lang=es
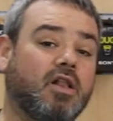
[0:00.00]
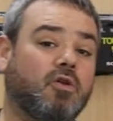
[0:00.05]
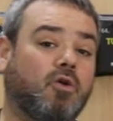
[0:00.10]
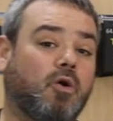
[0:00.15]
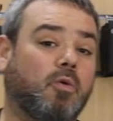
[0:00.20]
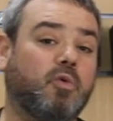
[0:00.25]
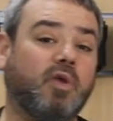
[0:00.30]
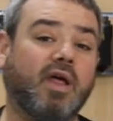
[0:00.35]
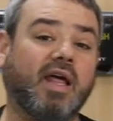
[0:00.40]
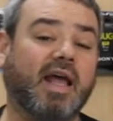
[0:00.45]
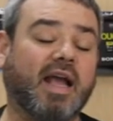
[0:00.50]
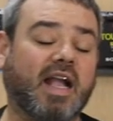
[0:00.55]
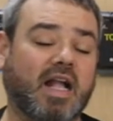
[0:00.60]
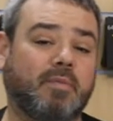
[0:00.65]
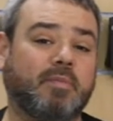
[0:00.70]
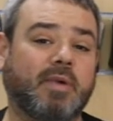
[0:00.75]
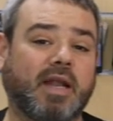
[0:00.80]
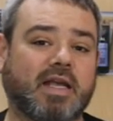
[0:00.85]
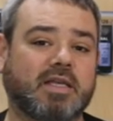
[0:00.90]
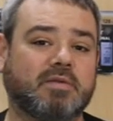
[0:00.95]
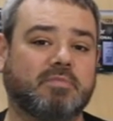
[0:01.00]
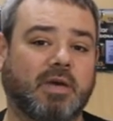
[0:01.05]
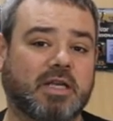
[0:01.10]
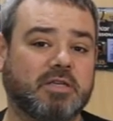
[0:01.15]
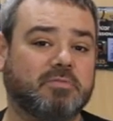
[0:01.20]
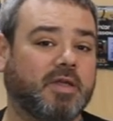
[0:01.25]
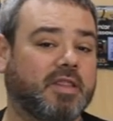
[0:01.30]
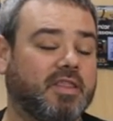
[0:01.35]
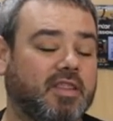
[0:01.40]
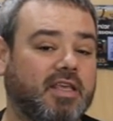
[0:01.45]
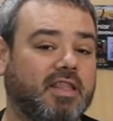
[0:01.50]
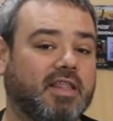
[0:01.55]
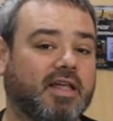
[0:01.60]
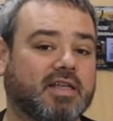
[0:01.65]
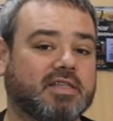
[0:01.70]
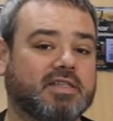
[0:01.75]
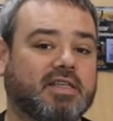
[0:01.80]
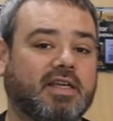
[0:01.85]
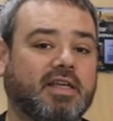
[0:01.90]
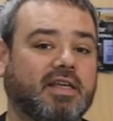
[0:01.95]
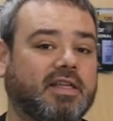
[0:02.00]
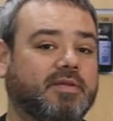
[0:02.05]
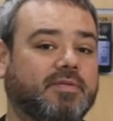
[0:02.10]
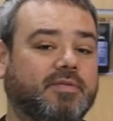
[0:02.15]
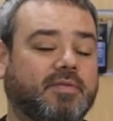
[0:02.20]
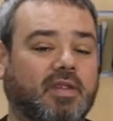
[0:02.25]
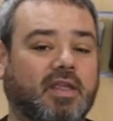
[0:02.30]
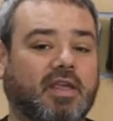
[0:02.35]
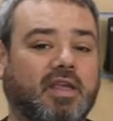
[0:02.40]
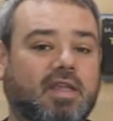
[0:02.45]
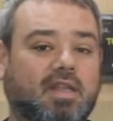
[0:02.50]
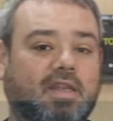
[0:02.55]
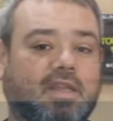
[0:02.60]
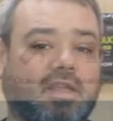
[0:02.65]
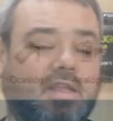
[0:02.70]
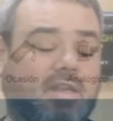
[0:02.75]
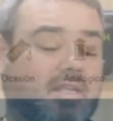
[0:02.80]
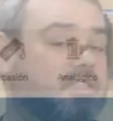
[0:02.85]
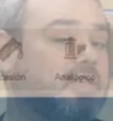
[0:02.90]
con una de las cámaras más vendidas en, en,